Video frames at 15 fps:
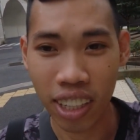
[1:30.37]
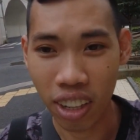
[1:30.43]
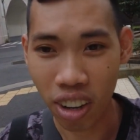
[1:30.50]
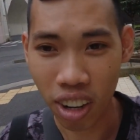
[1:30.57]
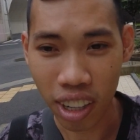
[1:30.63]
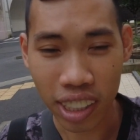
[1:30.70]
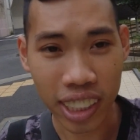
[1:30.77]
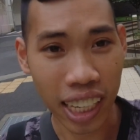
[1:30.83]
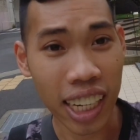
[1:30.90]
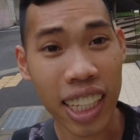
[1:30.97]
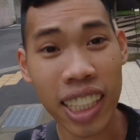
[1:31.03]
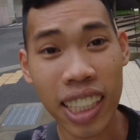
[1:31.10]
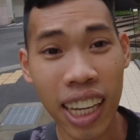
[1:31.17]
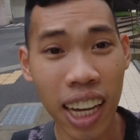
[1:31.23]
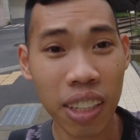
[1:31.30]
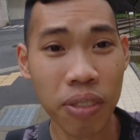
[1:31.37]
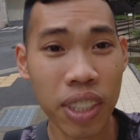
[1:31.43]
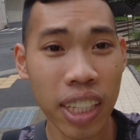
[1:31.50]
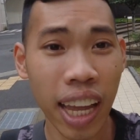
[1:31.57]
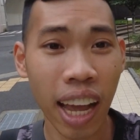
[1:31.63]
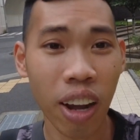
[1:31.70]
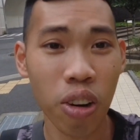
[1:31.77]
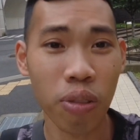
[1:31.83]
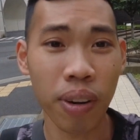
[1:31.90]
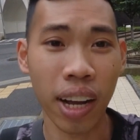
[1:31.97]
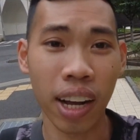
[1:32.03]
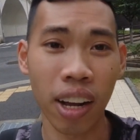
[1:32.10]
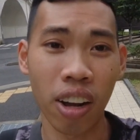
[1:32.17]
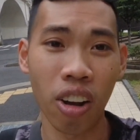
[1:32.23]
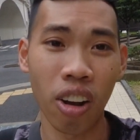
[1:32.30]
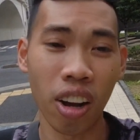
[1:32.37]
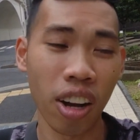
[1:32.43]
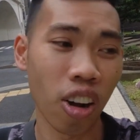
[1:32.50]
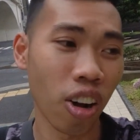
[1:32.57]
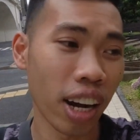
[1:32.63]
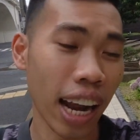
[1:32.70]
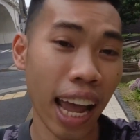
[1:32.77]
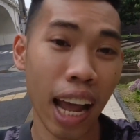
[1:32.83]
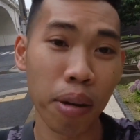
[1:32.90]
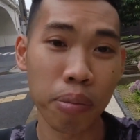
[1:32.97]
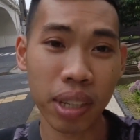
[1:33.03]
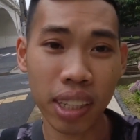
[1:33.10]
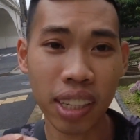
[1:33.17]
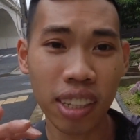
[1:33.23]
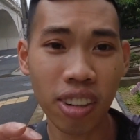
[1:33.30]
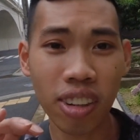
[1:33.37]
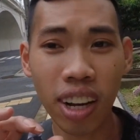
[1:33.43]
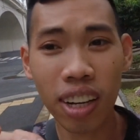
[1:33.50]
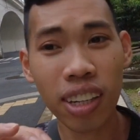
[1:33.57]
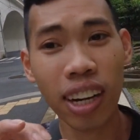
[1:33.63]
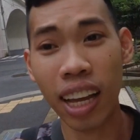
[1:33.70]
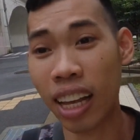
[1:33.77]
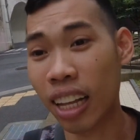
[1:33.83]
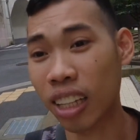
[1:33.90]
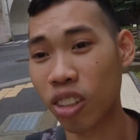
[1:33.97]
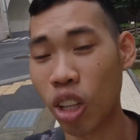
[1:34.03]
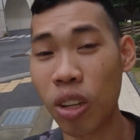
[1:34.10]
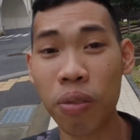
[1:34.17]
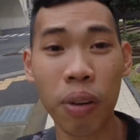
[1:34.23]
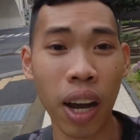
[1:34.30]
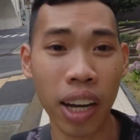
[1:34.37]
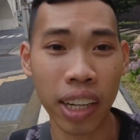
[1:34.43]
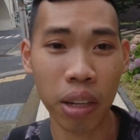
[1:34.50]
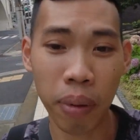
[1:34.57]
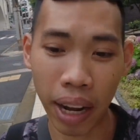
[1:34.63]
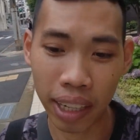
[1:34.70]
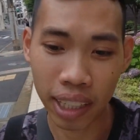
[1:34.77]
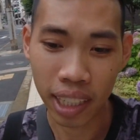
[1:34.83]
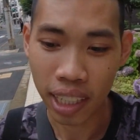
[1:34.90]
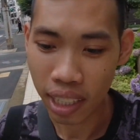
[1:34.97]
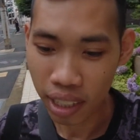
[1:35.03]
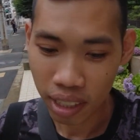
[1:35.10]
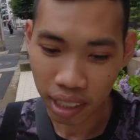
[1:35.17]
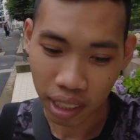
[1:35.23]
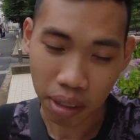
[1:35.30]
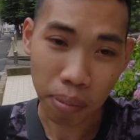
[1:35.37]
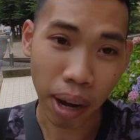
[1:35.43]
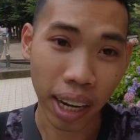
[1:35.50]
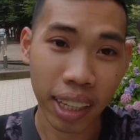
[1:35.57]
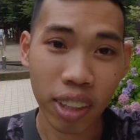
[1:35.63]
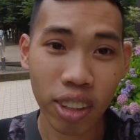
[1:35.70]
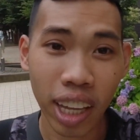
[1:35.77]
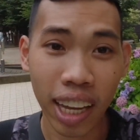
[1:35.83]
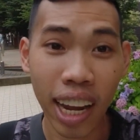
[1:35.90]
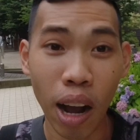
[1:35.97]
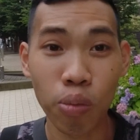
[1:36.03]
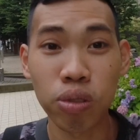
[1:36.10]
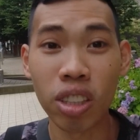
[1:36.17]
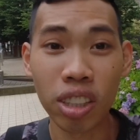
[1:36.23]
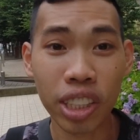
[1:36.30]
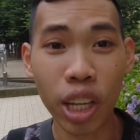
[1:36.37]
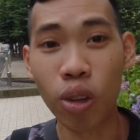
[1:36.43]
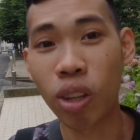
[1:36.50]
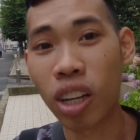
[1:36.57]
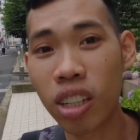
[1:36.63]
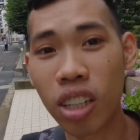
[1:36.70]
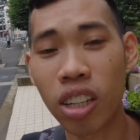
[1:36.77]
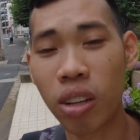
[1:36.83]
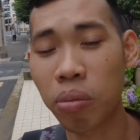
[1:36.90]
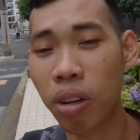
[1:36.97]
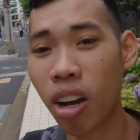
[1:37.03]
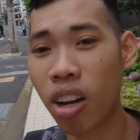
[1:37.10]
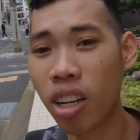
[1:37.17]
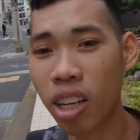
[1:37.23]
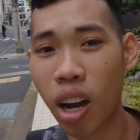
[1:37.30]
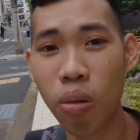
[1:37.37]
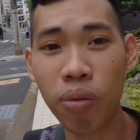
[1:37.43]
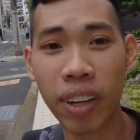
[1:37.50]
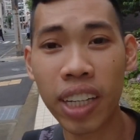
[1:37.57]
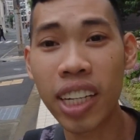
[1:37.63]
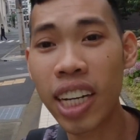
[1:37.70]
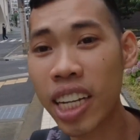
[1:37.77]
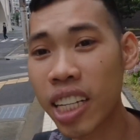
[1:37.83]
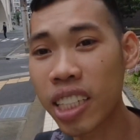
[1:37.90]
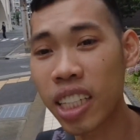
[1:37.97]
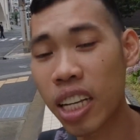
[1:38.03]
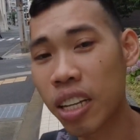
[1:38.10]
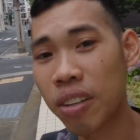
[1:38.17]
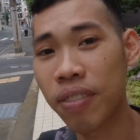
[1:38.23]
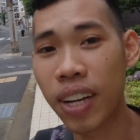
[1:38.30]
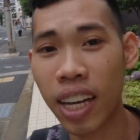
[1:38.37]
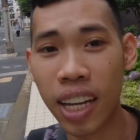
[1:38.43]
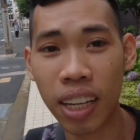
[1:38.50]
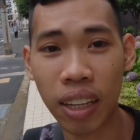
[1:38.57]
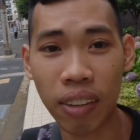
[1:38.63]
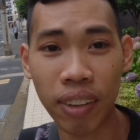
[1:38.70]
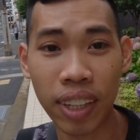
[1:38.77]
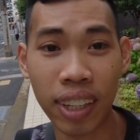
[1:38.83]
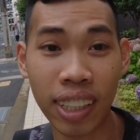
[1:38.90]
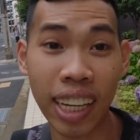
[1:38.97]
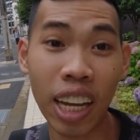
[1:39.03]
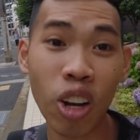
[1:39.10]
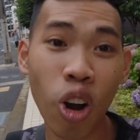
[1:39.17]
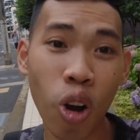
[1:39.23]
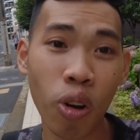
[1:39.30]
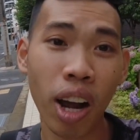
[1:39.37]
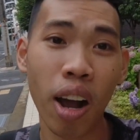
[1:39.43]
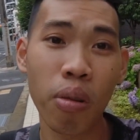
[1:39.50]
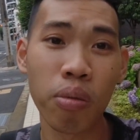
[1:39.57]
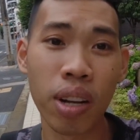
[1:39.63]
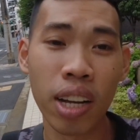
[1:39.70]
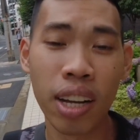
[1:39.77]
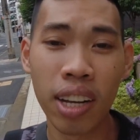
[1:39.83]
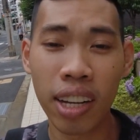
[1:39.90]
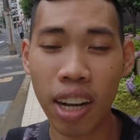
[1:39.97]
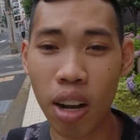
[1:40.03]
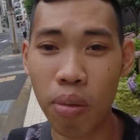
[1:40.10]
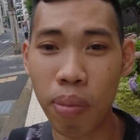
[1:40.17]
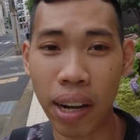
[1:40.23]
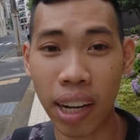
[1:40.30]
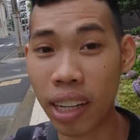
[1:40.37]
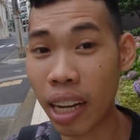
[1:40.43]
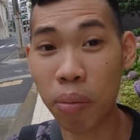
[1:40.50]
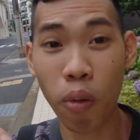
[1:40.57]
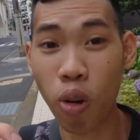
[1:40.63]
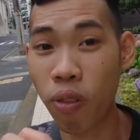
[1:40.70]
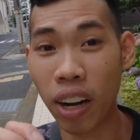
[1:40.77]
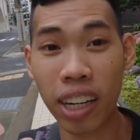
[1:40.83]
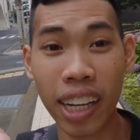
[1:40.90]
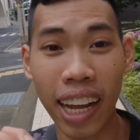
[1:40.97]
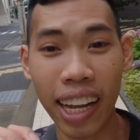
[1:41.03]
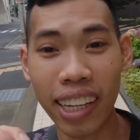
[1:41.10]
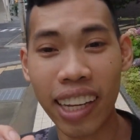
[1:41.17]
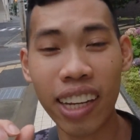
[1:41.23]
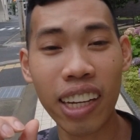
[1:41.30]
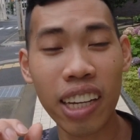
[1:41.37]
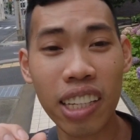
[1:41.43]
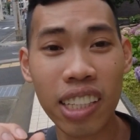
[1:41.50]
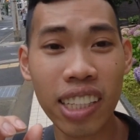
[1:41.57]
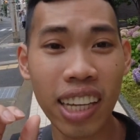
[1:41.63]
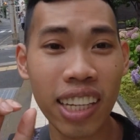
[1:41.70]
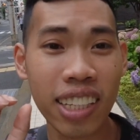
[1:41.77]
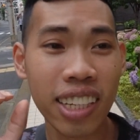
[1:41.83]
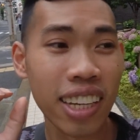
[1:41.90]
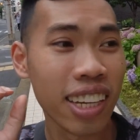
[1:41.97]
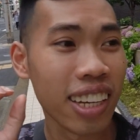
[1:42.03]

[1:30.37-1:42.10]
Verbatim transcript: nó sẽ liên kết với nhau và họ họ làm đó, nó rất là tuyệt vời các bạn các bạn có thể học được nhiều thứ ở trong đó không phải riêng gì về về Kaigo không không mà các bộ phận khác các cái cái